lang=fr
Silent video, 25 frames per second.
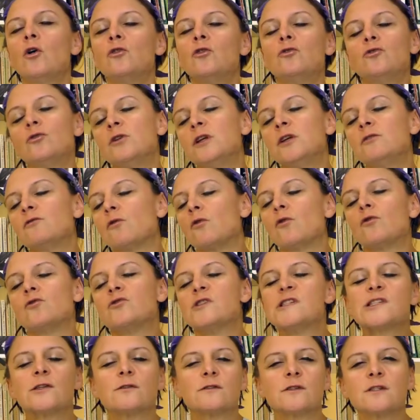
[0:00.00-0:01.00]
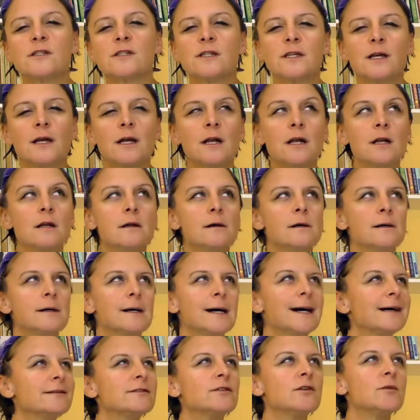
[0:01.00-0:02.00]
de livres essentiels,
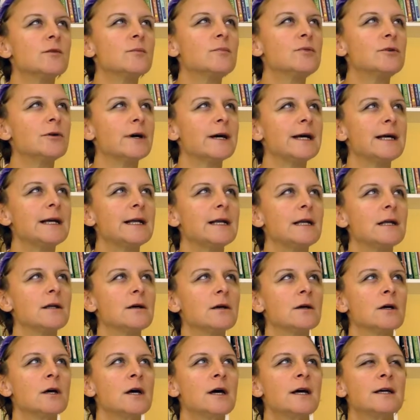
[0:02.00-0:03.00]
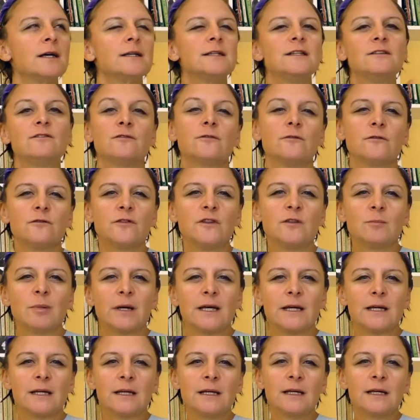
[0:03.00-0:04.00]
intemporels, qui font
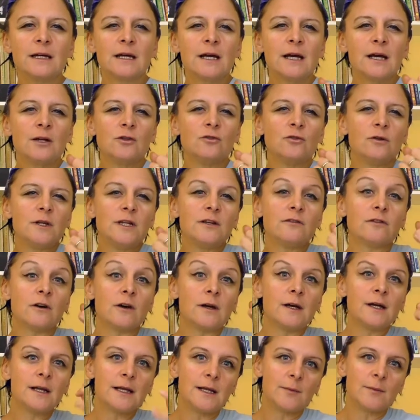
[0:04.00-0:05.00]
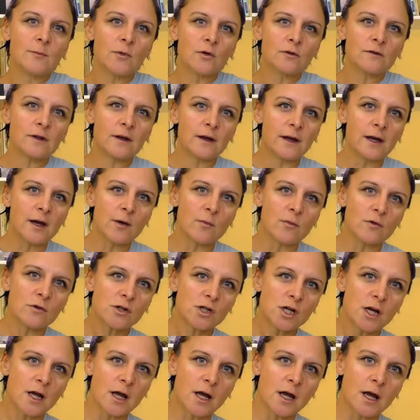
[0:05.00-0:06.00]
vibrer, de livres élémentaires, mon
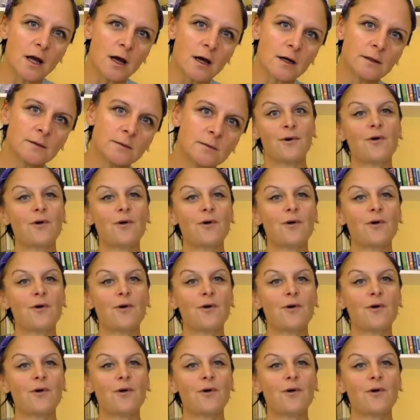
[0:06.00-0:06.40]
cher.